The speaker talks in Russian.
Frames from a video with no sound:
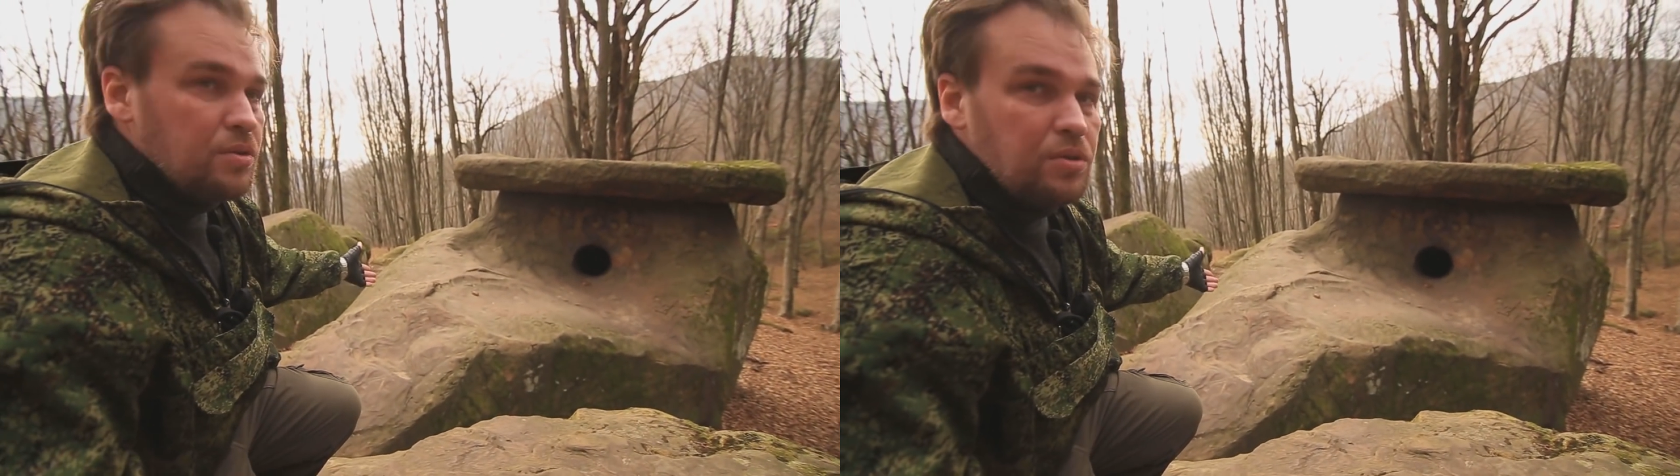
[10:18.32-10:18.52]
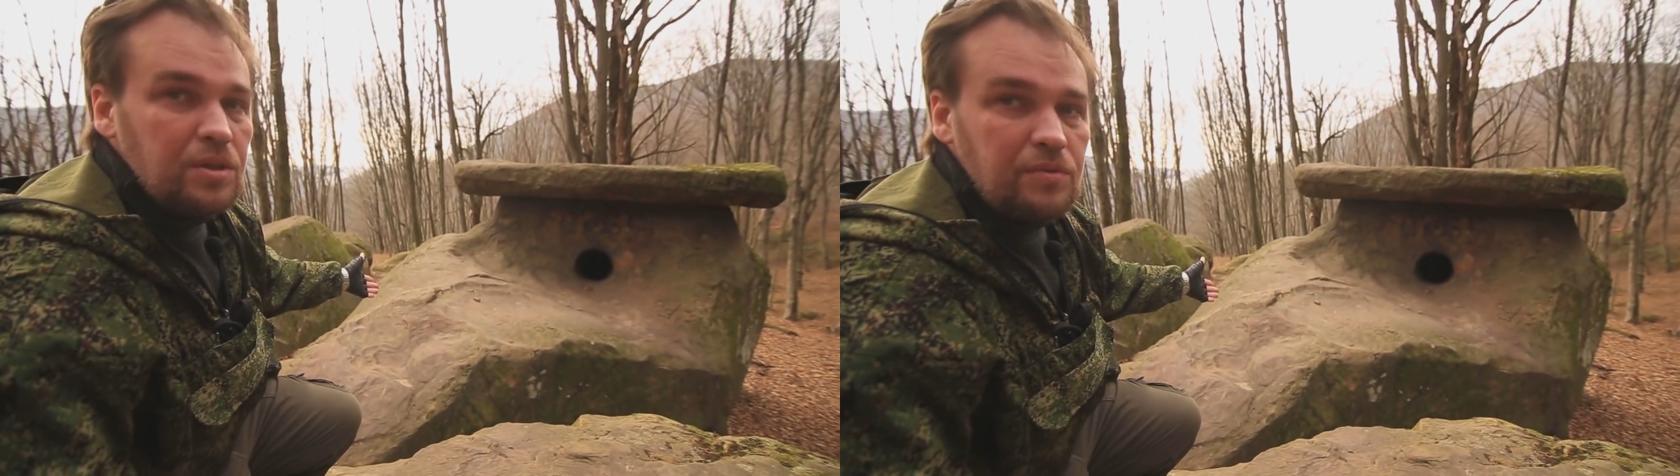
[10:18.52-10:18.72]

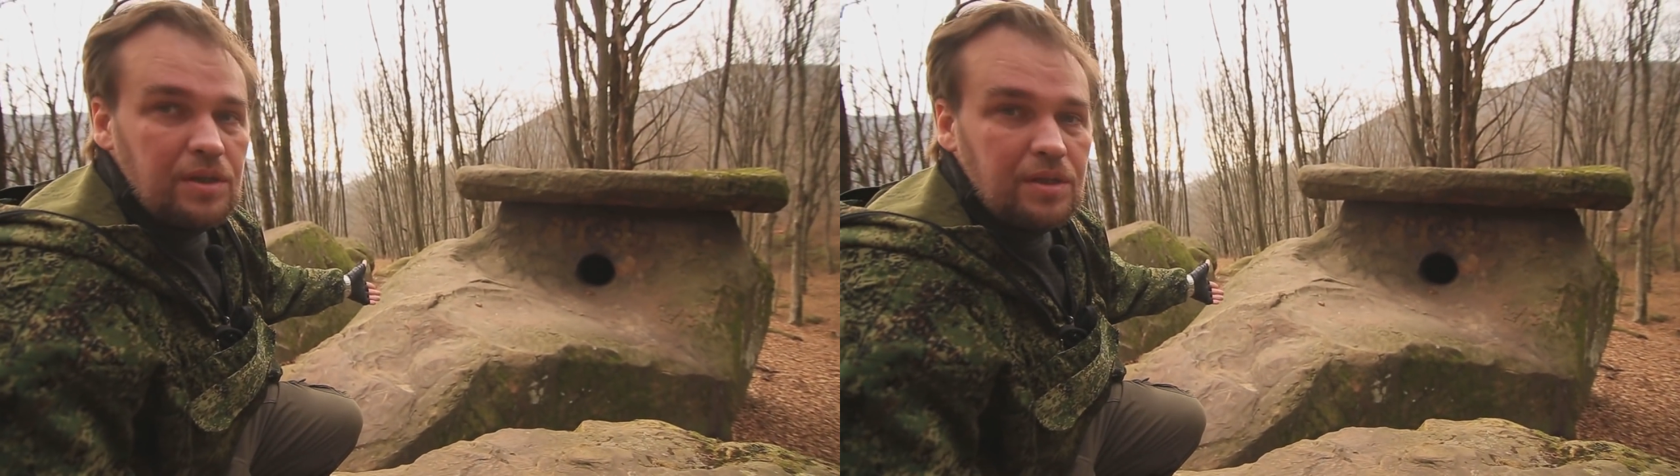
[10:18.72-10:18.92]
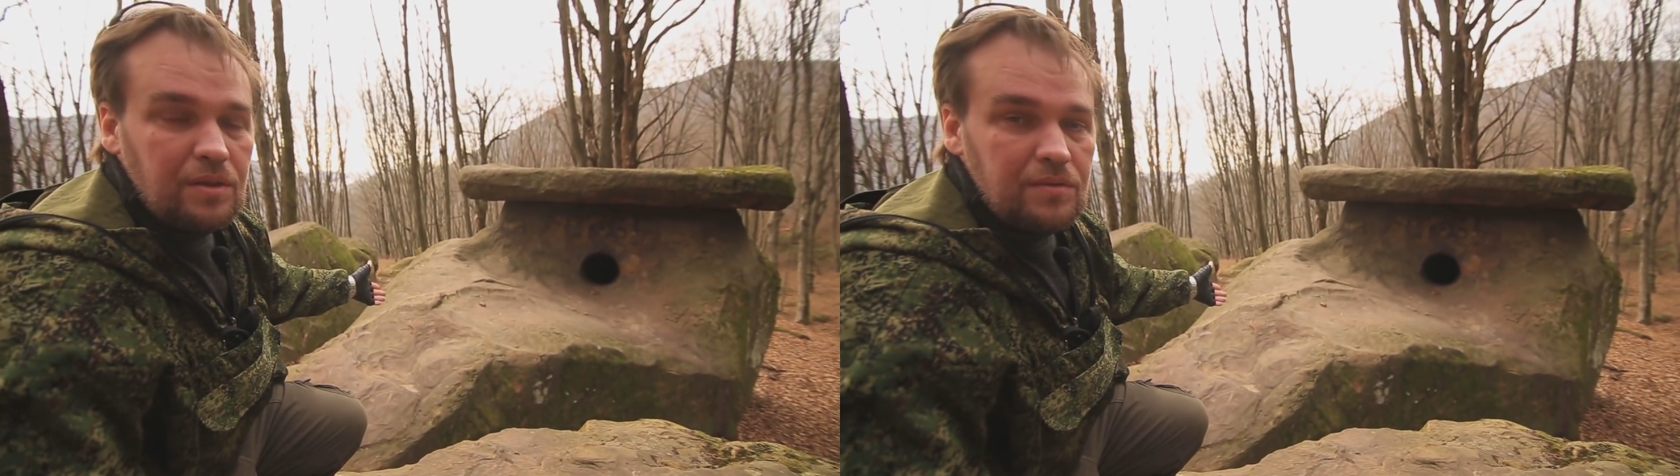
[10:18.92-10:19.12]
какой-то
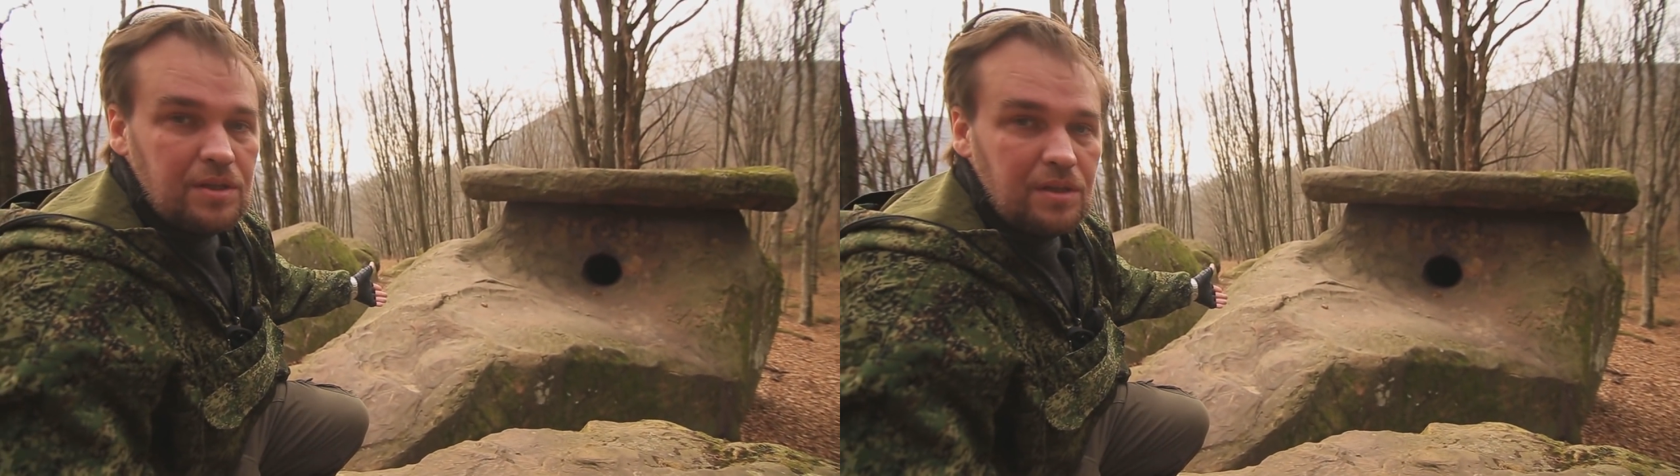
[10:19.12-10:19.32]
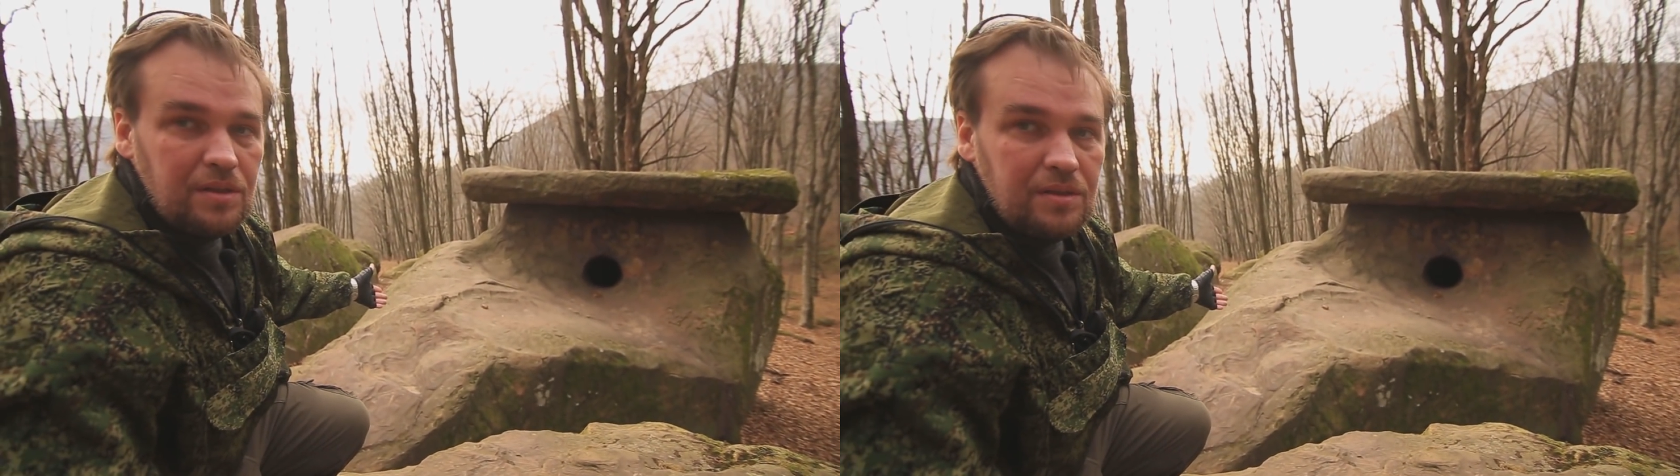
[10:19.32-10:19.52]
великан
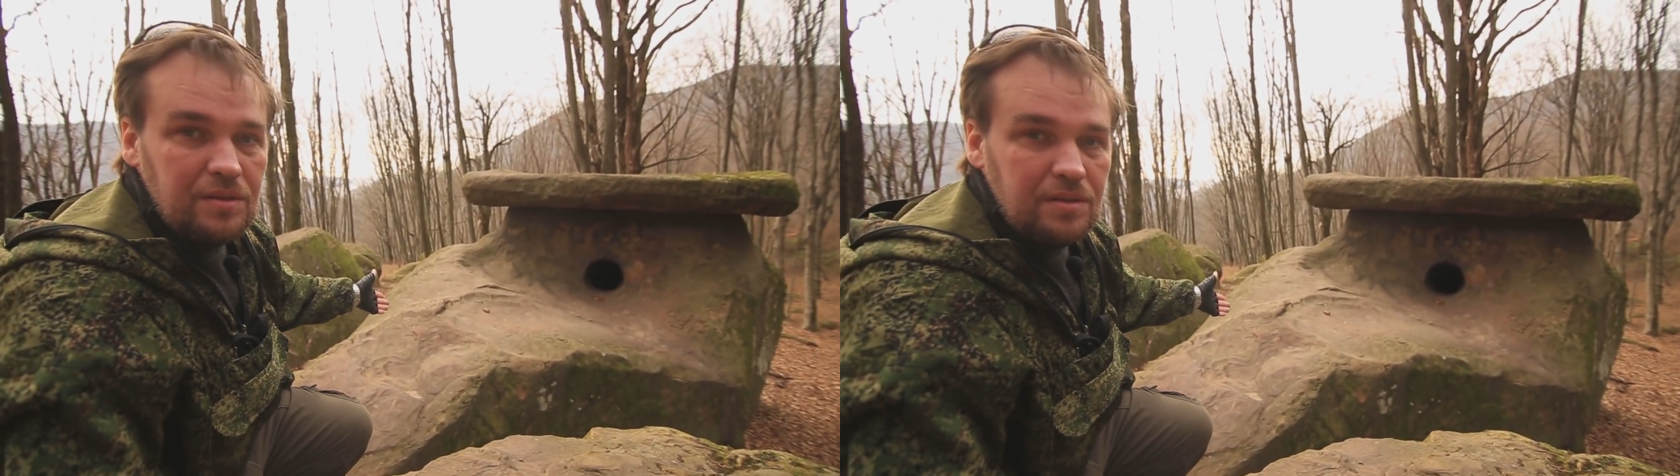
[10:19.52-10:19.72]
взял